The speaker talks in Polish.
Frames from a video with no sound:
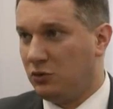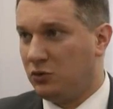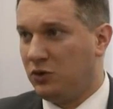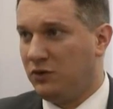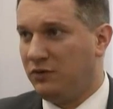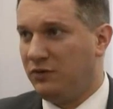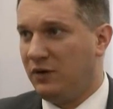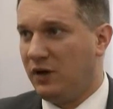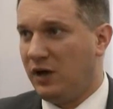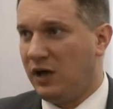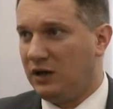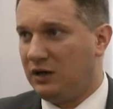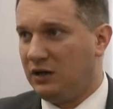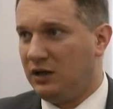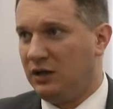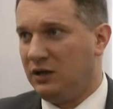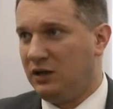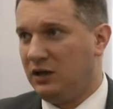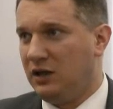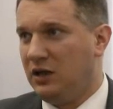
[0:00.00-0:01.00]
kluczowe
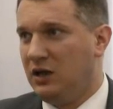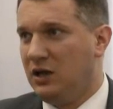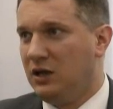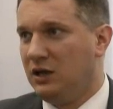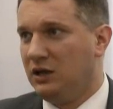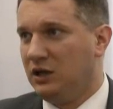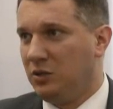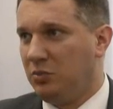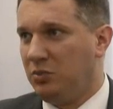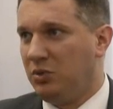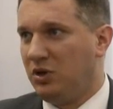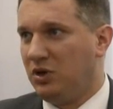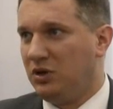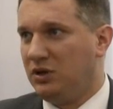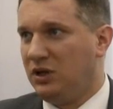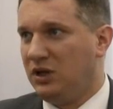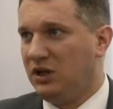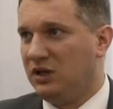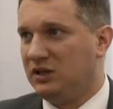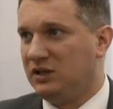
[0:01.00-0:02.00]
arterie dopiero
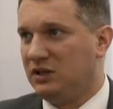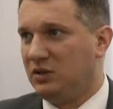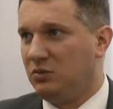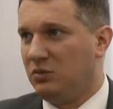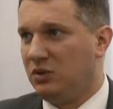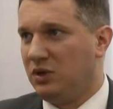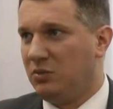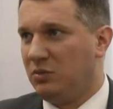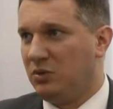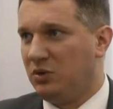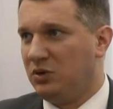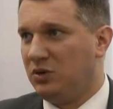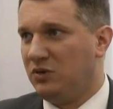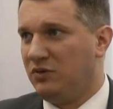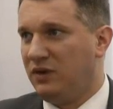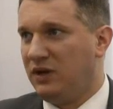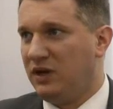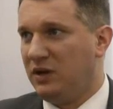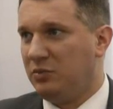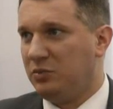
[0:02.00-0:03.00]
teraz są
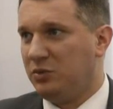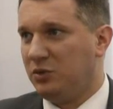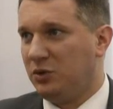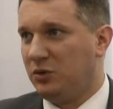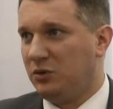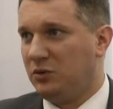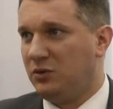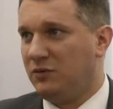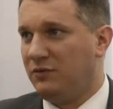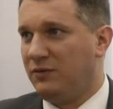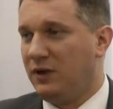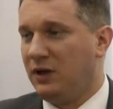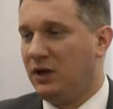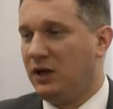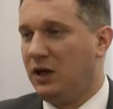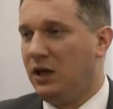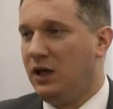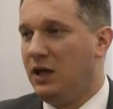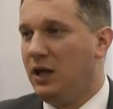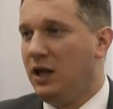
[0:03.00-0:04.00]
remontowane,
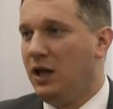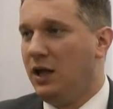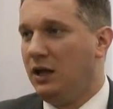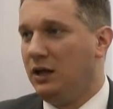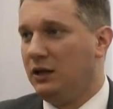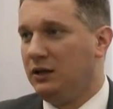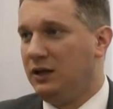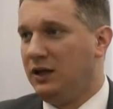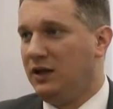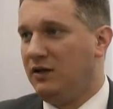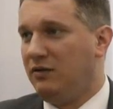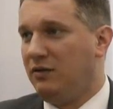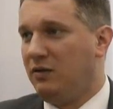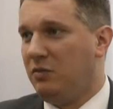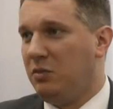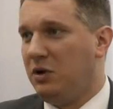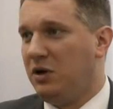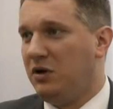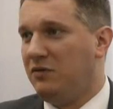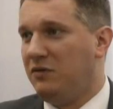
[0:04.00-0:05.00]
przygotowane.
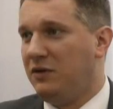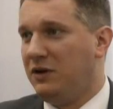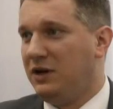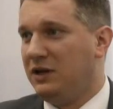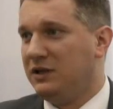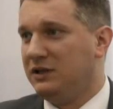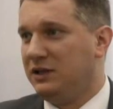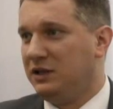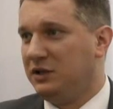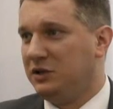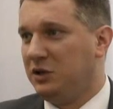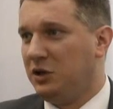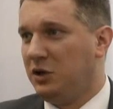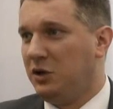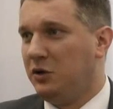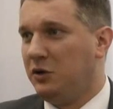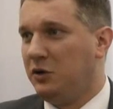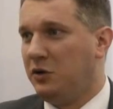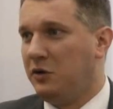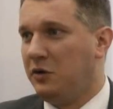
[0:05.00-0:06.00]
Trawa malowana jest na
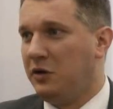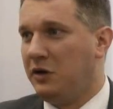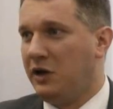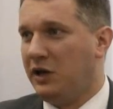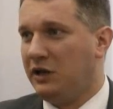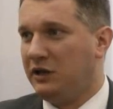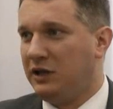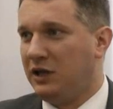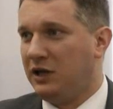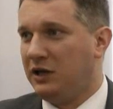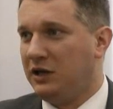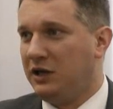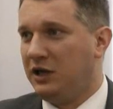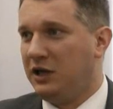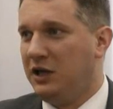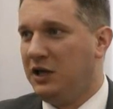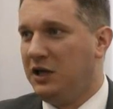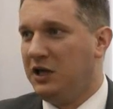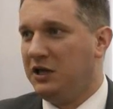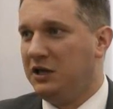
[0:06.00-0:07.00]
zielono,
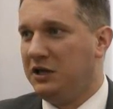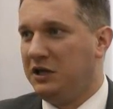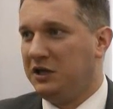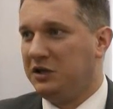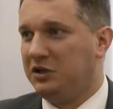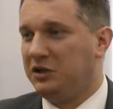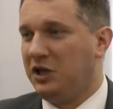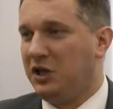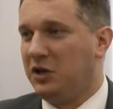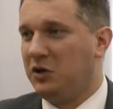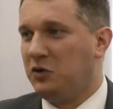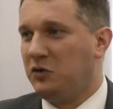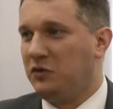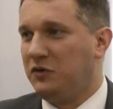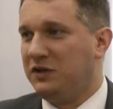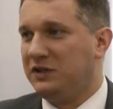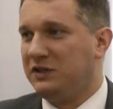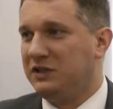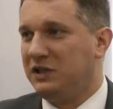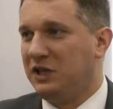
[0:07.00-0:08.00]
latarnie na szaro,
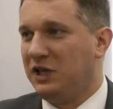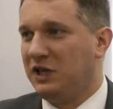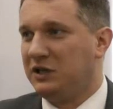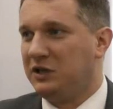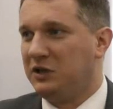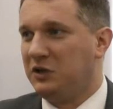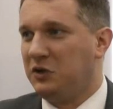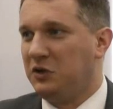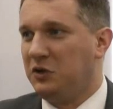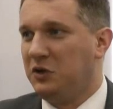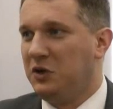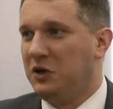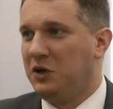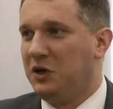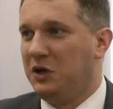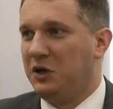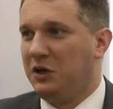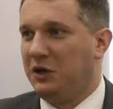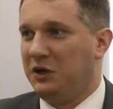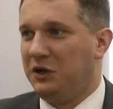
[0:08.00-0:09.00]
więc jak to e,
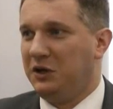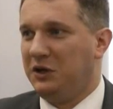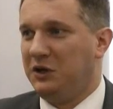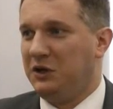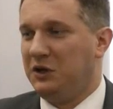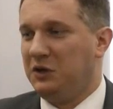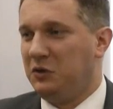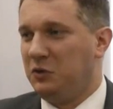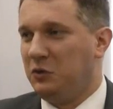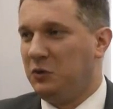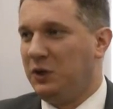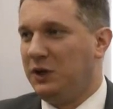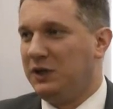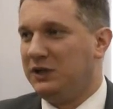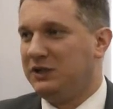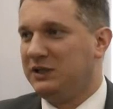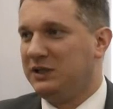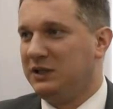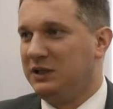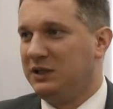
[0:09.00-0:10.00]
u
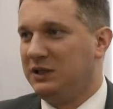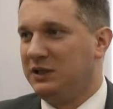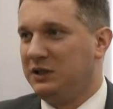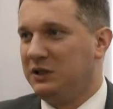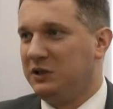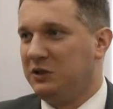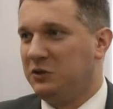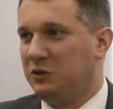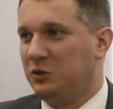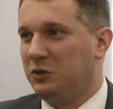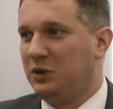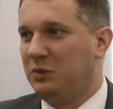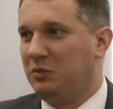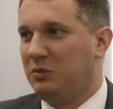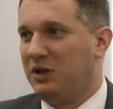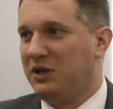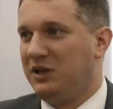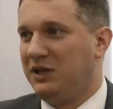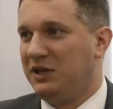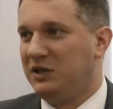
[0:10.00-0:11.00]
nas
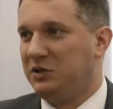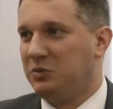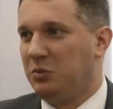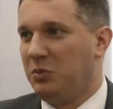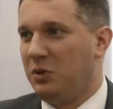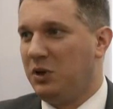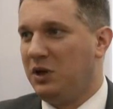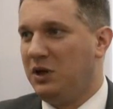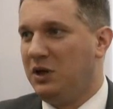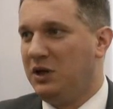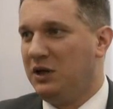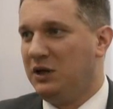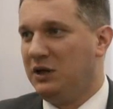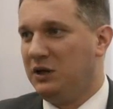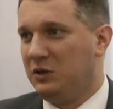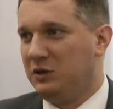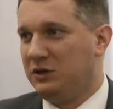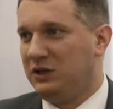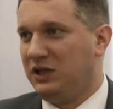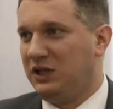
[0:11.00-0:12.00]
rzutem na taśmy,
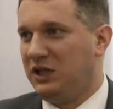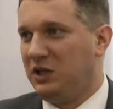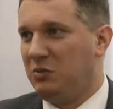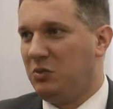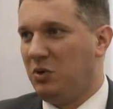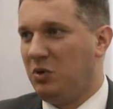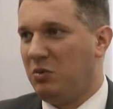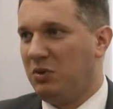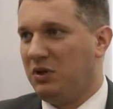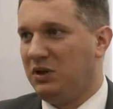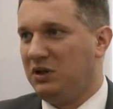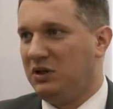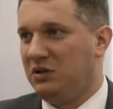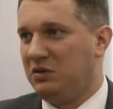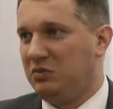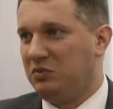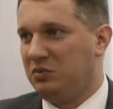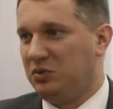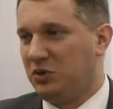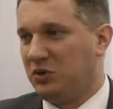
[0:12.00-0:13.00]
na ostatni moment
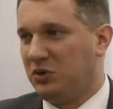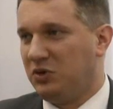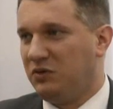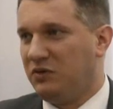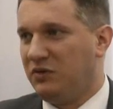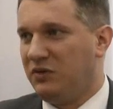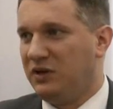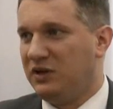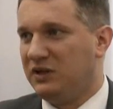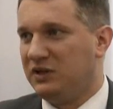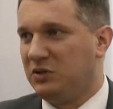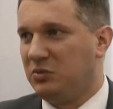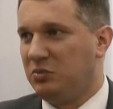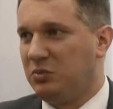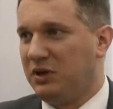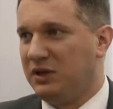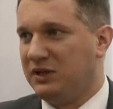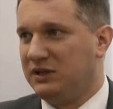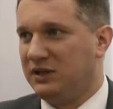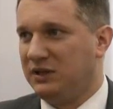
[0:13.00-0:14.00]
przygotowywane są
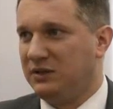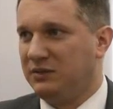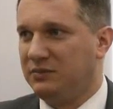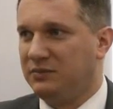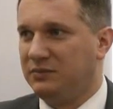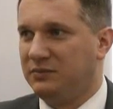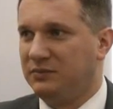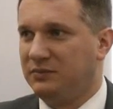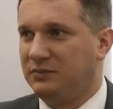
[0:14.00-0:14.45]
prace.